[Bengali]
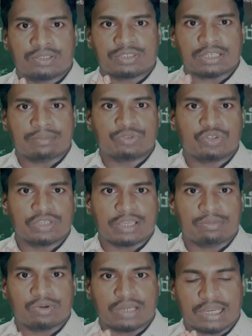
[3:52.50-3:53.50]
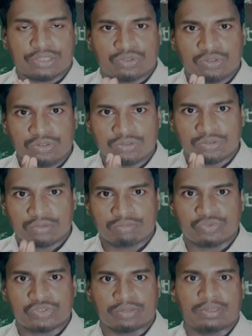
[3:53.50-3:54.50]
সামতরিক এবং আয়ত
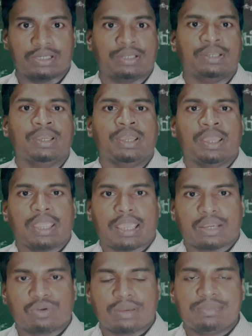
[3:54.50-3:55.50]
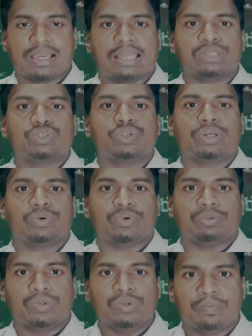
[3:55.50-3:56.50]
বুঝতে পারলেন এখন আমি আলোচনা
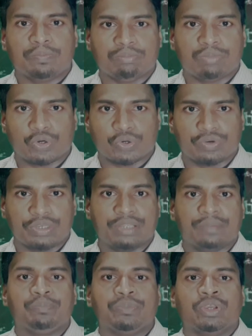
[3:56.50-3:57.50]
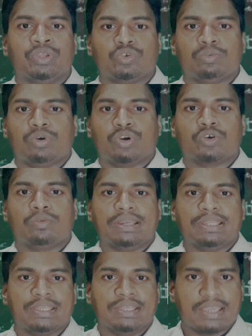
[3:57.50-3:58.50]
করব বর্গ নিয়ে তো বর্গ
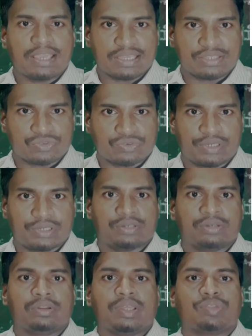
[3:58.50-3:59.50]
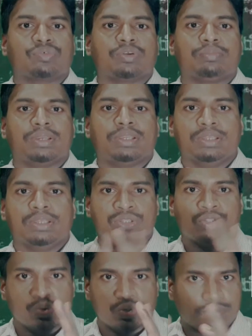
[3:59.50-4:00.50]
মানে কি স্কোয়ার স্কোয়ার মানে
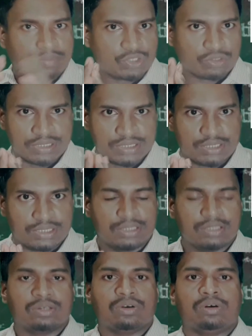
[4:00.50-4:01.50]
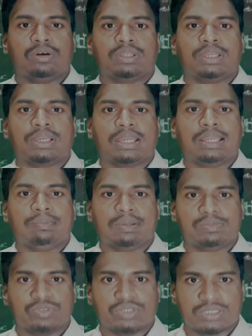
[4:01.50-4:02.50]
দুই আমরা সবাই জানি এখানে আমরা
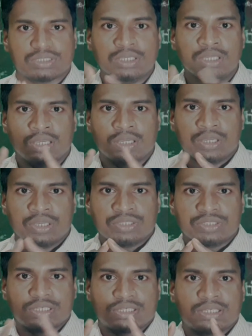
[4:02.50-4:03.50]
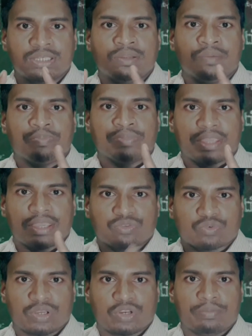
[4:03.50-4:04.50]
বোঝাচ্ছি যেটি
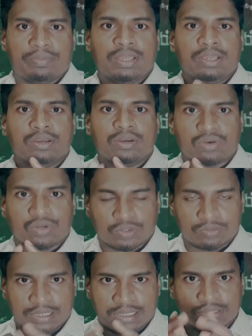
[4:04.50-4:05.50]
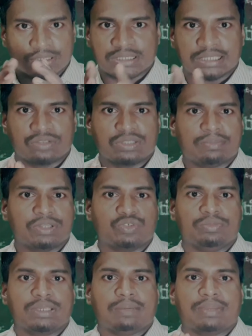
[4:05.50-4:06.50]
স্কোয়ার হবে অথবা সাধারণত আমরা
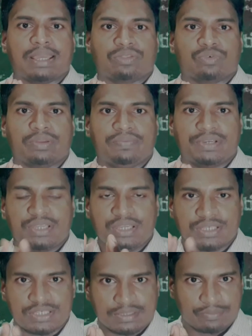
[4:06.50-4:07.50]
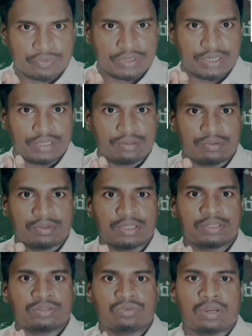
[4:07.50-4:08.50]
জমিকে আমরা স্কোয়ার ফিটে হিসেব করে নিই
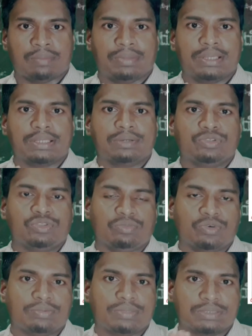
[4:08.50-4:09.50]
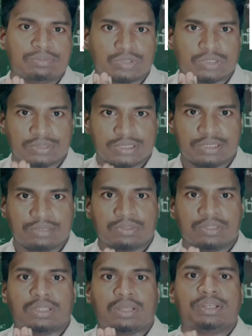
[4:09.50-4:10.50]
তো আমরা এটাকে যদি বইয়ের ভাষায় বলতে চাই
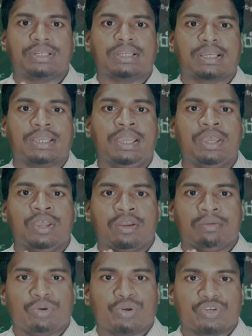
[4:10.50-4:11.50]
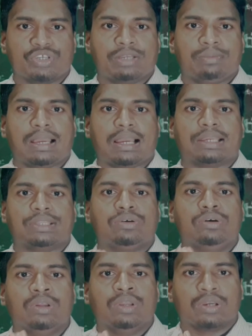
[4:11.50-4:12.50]
তাহলে সেটাকে বর্গ হিসেবে আখ্যায়িত
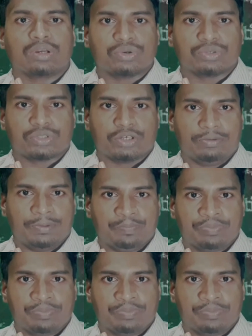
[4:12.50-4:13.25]
করতে হবে